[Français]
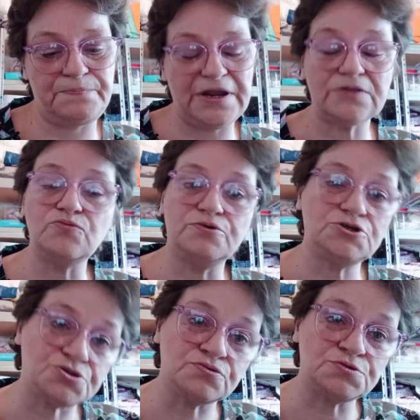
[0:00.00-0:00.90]
plein de
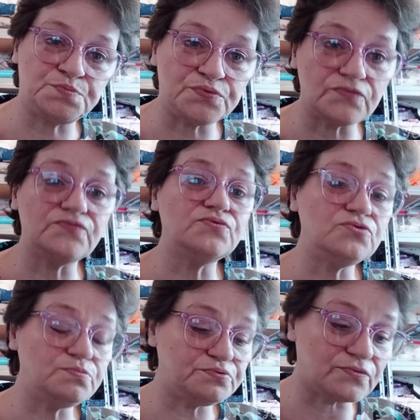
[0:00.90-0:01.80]
bonnes choses pour
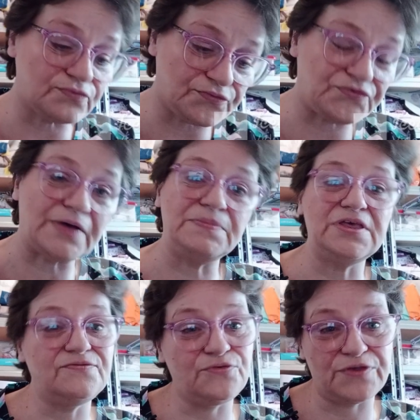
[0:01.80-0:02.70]
vous, pour vos
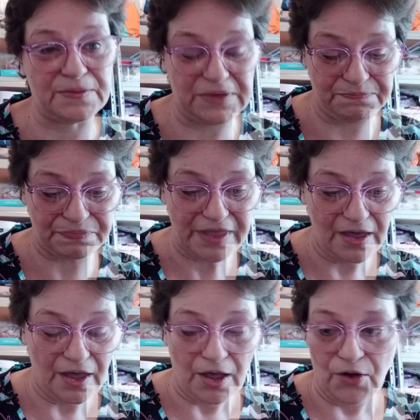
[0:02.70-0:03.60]
familles, vos amis.
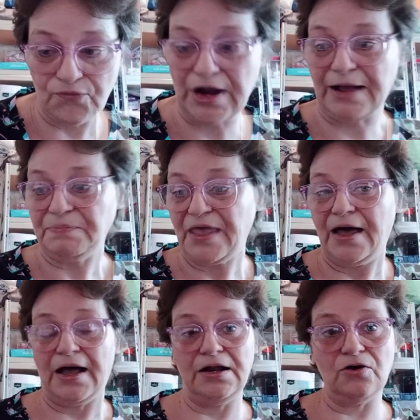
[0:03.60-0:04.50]
Voilà.
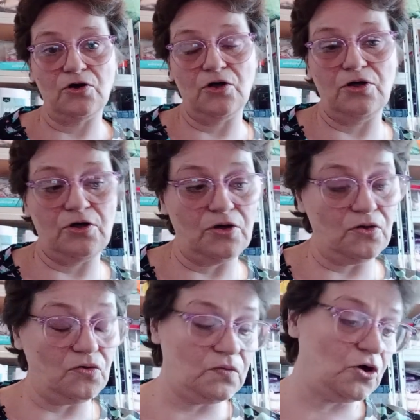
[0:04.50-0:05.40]
Alors,
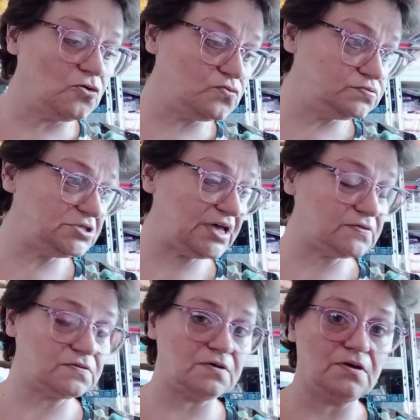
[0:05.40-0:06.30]
euh, en
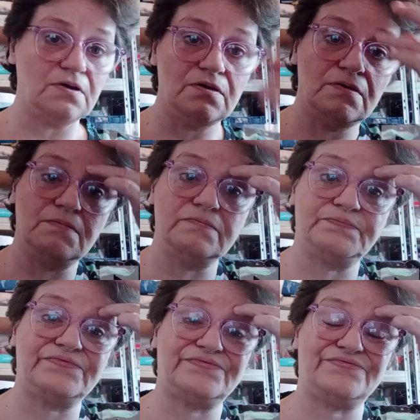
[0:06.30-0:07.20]
cousette, euh,
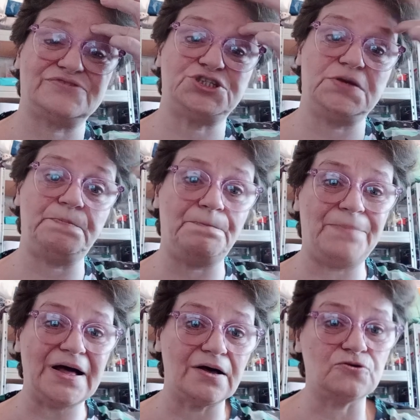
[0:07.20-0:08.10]
j'ai
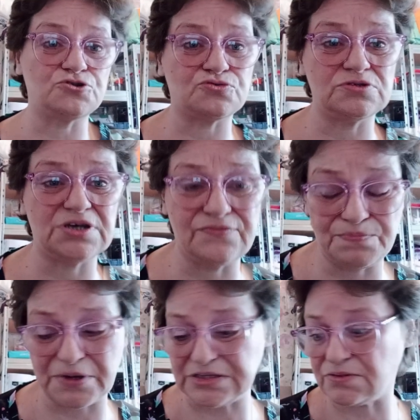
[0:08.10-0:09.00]
pas grand-chose à
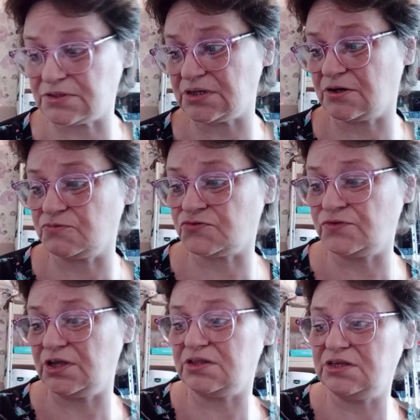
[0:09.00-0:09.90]
vous présenter. Comme je
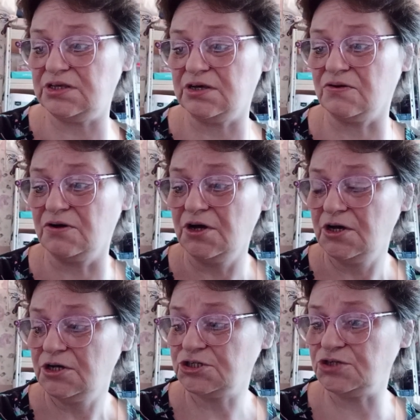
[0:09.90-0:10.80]
vous l'ai dit, euh,
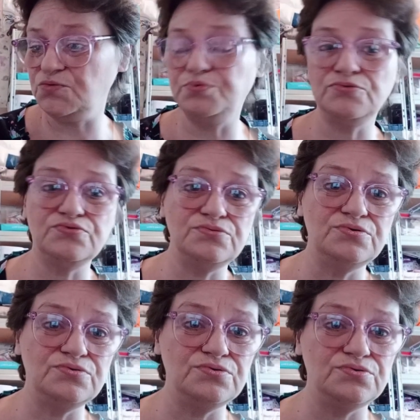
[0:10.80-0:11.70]
j'ai eu beaucoup
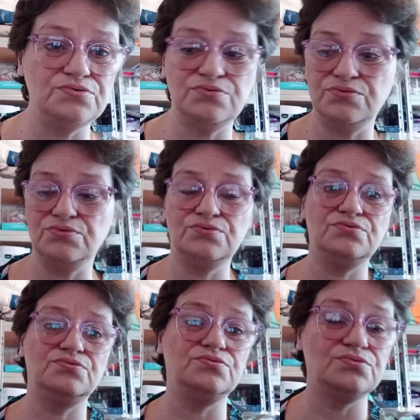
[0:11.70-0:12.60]

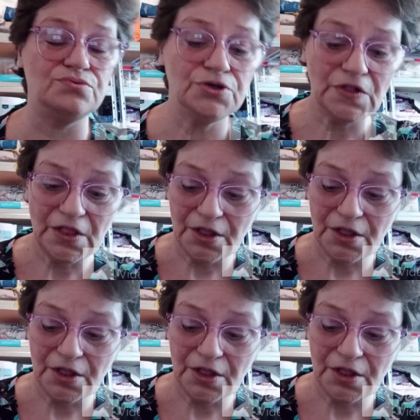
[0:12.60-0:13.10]
de...